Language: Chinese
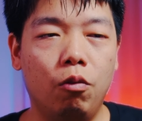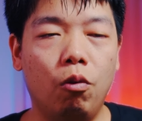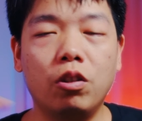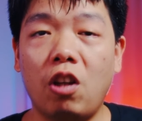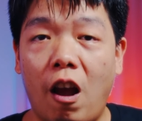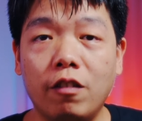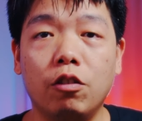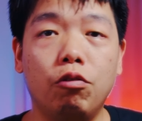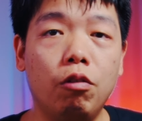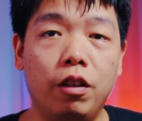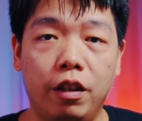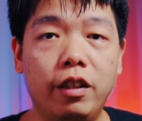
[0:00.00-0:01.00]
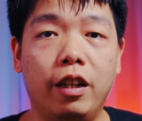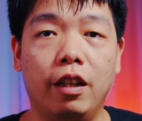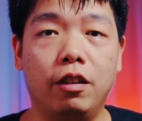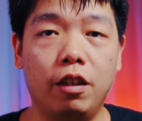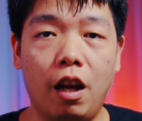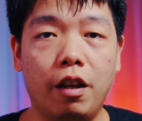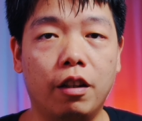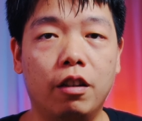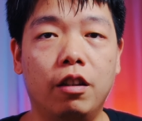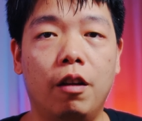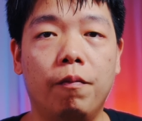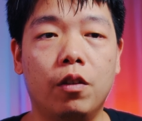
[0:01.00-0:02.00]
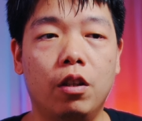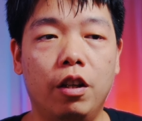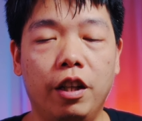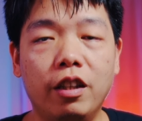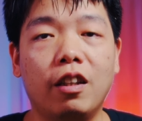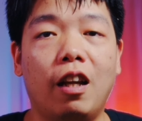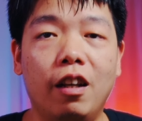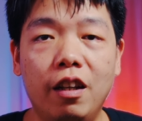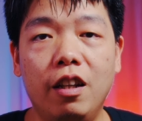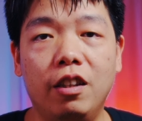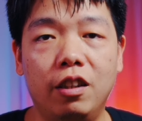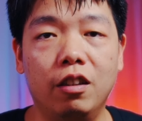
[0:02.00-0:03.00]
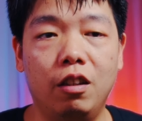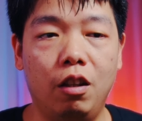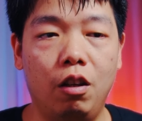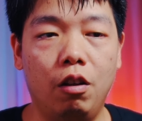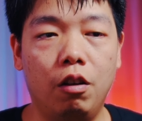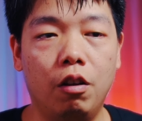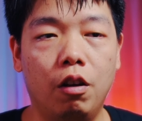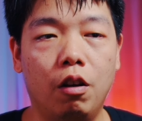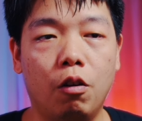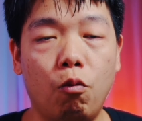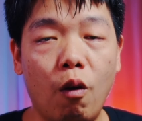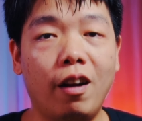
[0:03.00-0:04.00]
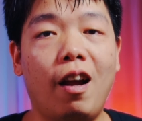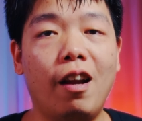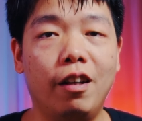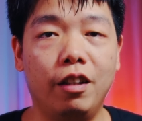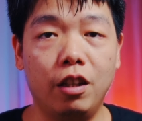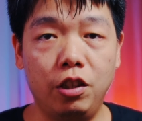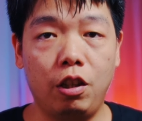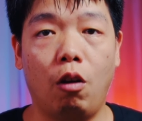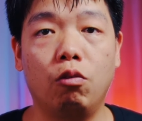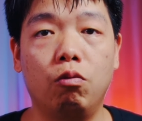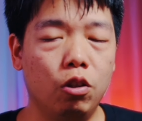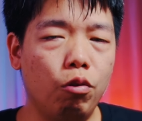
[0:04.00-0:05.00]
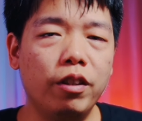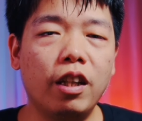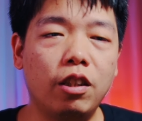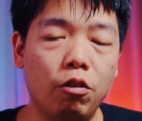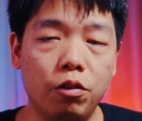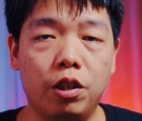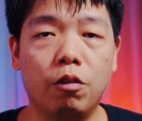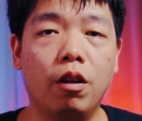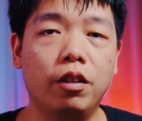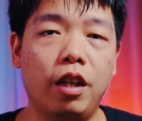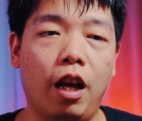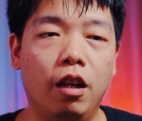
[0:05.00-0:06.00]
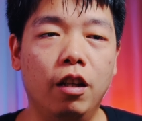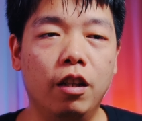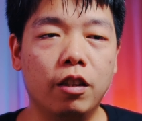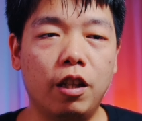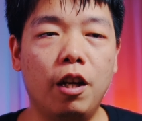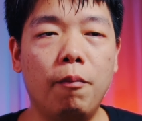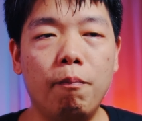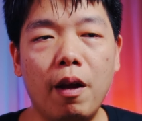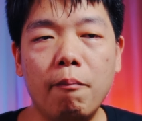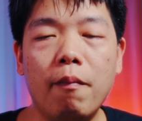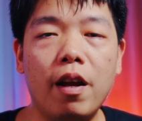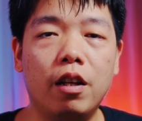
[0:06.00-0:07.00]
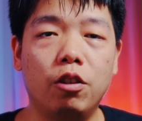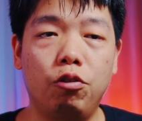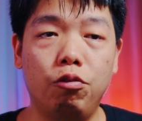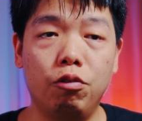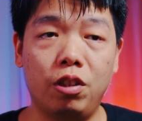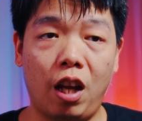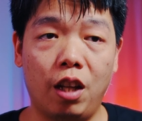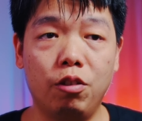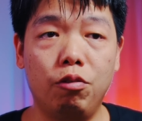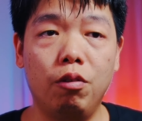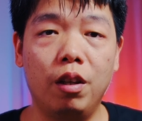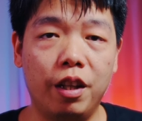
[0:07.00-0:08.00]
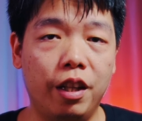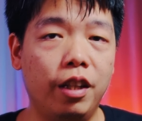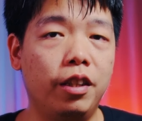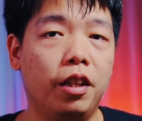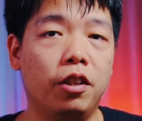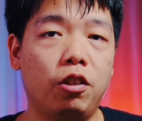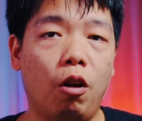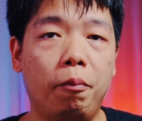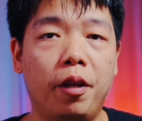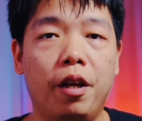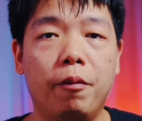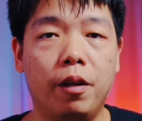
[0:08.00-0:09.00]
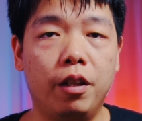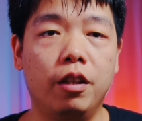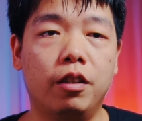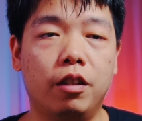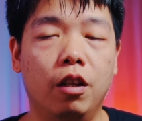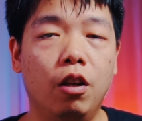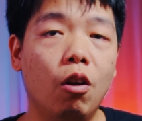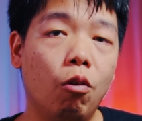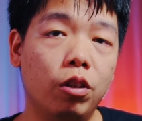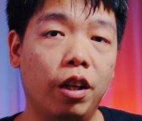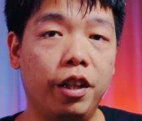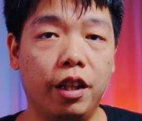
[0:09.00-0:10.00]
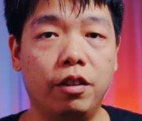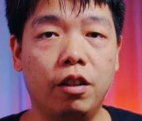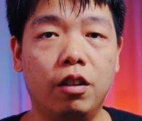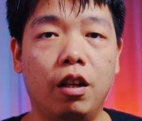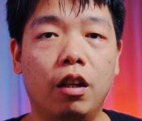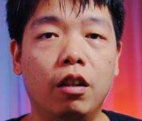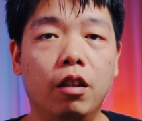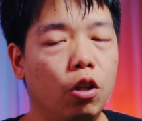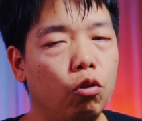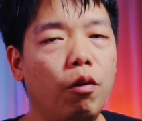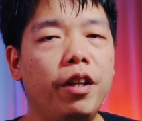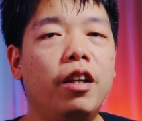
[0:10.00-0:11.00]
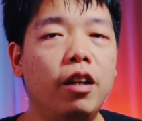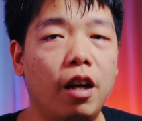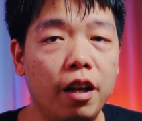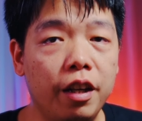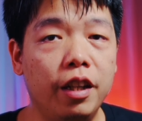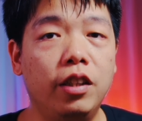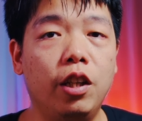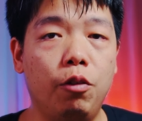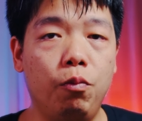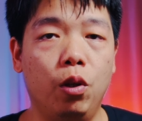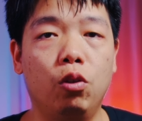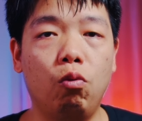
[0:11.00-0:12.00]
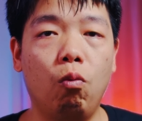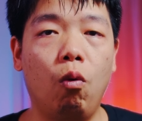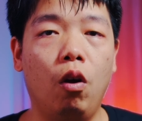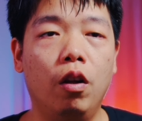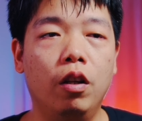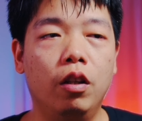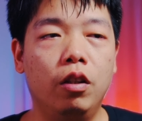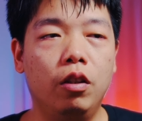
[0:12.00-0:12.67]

我常常去理解这样一个人，理解他内心的观看的一个角度，所以在这种情况下，才能慢慢的去尝试去理解照片里面的意思，或者理解这个人。对一个人理解的越多，